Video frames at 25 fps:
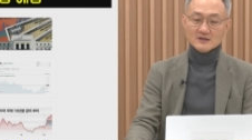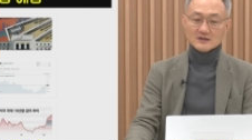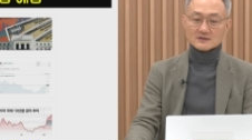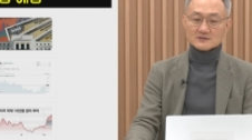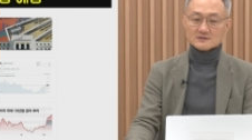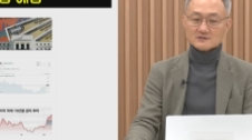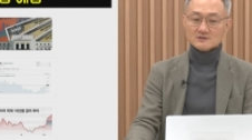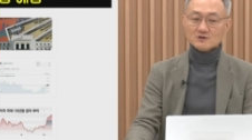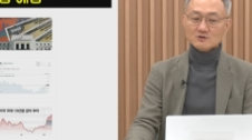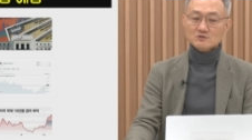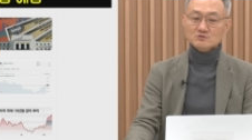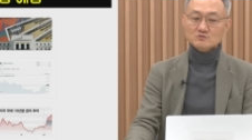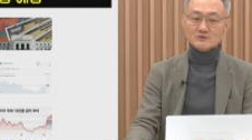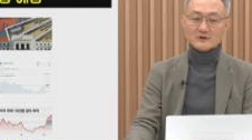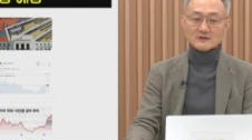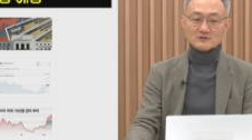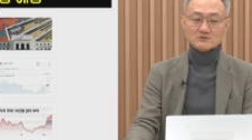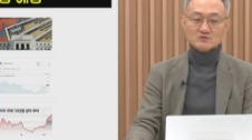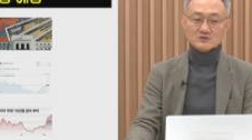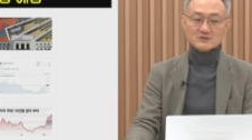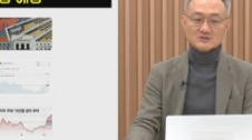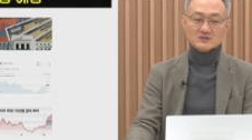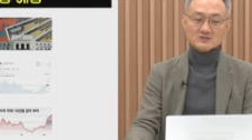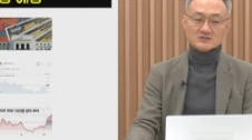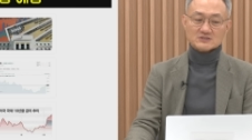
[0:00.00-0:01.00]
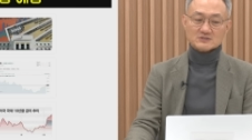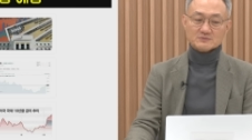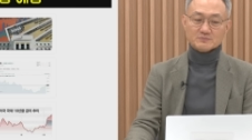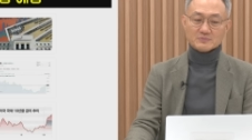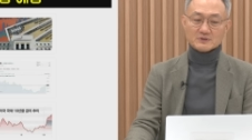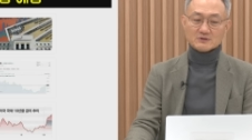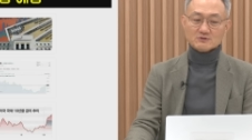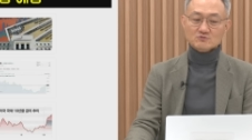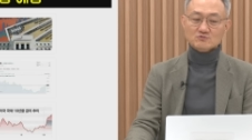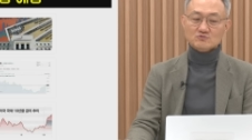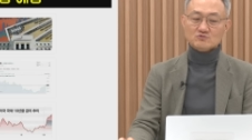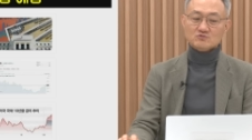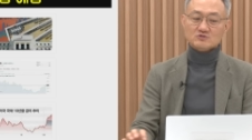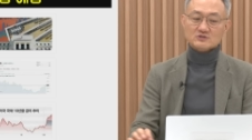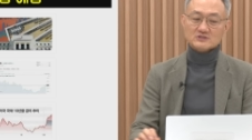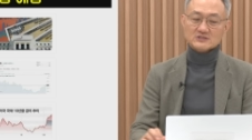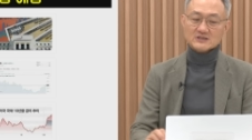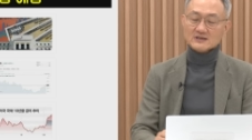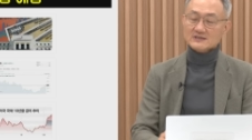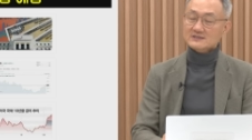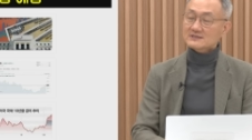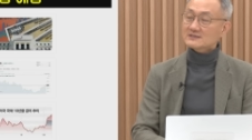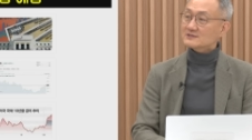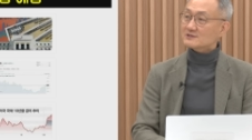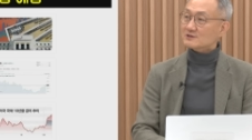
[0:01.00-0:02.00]
그러는 와중에서 지금 미국 국채
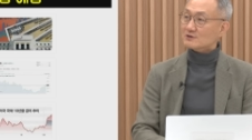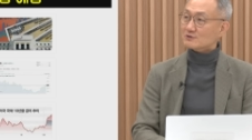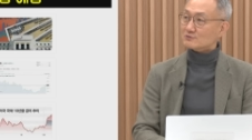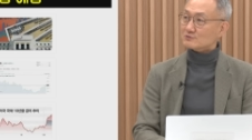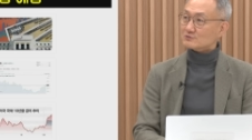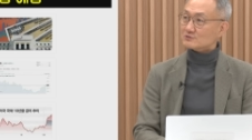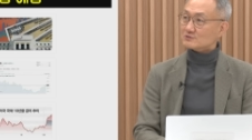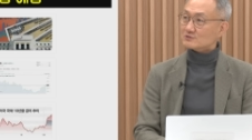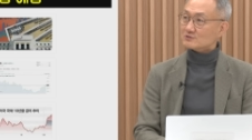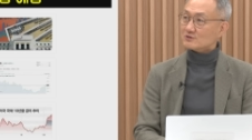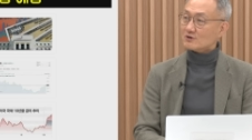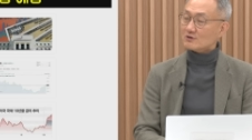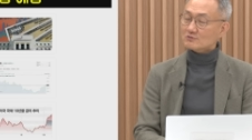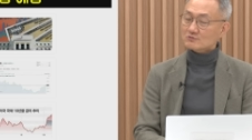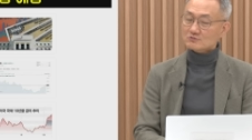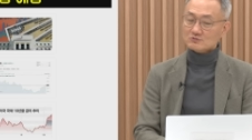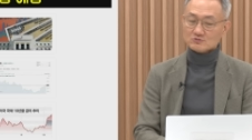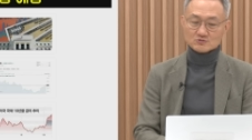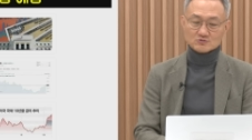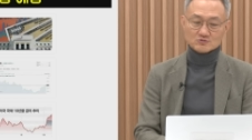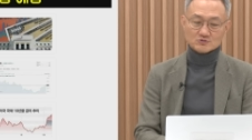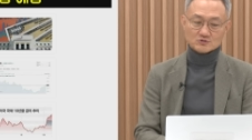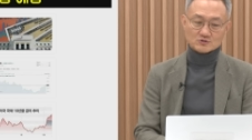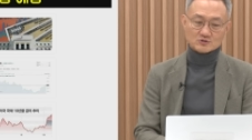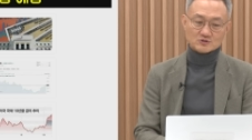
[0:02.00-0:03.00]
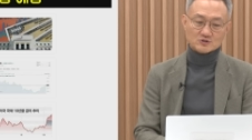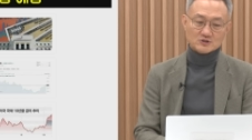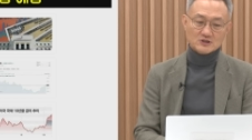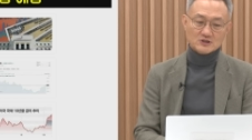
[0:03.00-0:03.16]
같은 경우도 거꾸로